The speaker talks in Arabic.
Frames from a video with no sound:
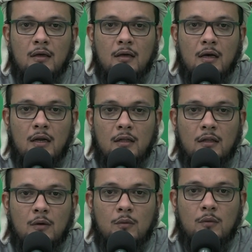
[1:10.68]

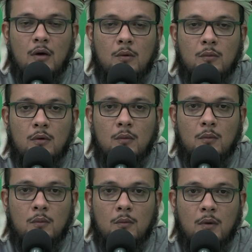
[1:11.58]
خالطه أو
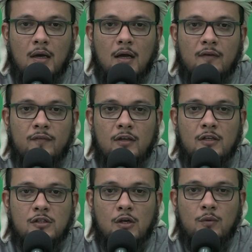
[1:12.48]
وقع فيه
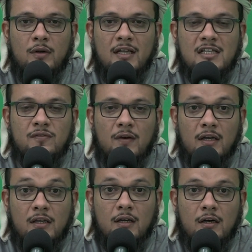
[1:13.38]
شيء نجس
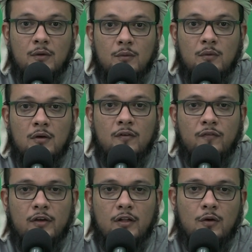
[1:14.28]
فغيره
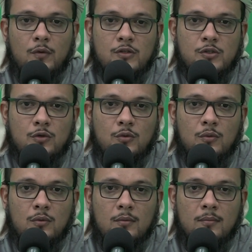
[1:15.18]
فإنه يصير
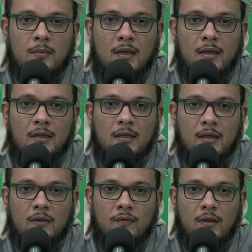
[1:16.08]
ماء
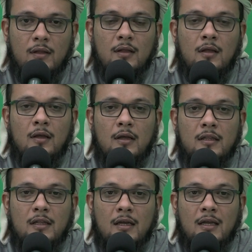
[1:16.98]
نجسا
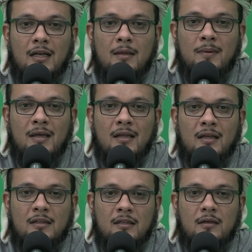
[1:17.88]
إذا كان ماء
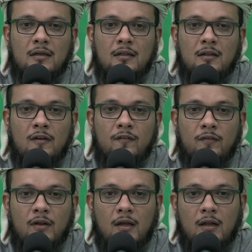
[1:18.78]
كثيرا
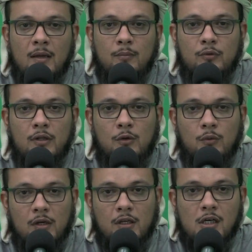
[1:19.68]
فلا بد أن
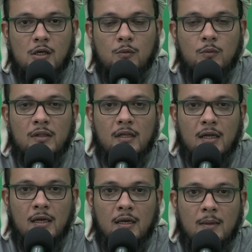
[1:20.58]
يغيره وإذا
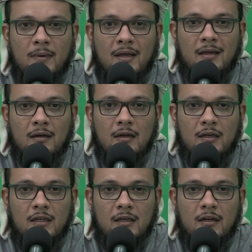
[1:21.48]
كان ماء
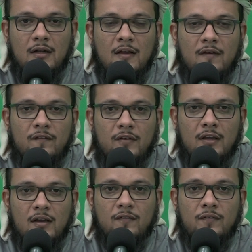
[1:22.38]
قليلا
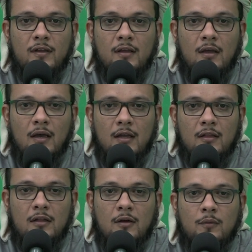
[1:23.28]
فيكفي
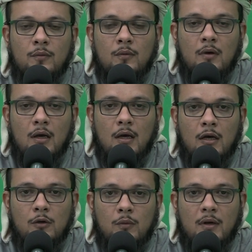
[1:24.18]
أنه آه،
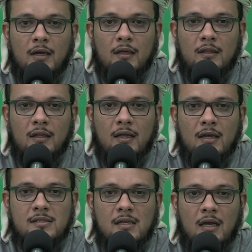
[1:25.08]
يلاقي
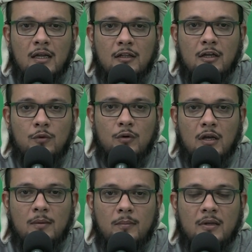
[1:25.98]
النجاسة حتى
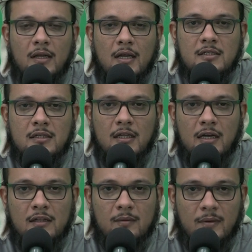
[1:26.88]
يحكم بنجاسة
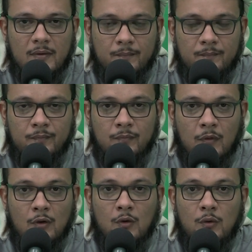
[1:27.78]
هذا الماء
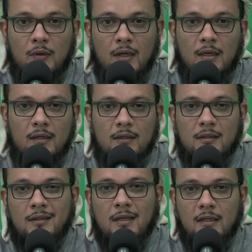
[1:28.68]
هنا
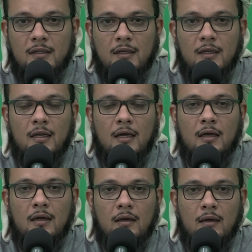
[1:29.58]
ناتي
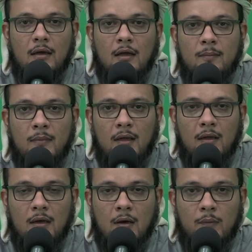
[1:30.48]
إلى
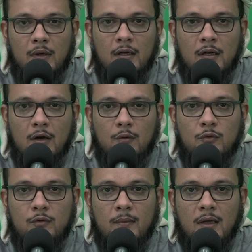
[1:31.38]
الماء أولا نأخذ
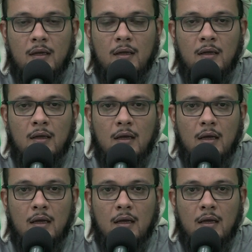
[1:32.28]
الماء
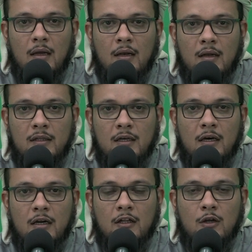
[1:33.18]
آه، الذي
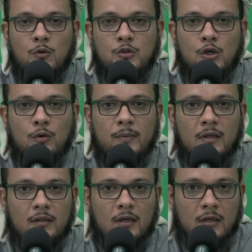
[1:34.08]
خلطه شيء من
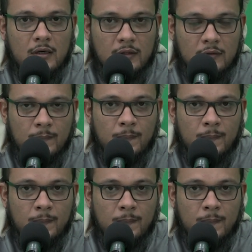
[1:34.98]
الطاهرات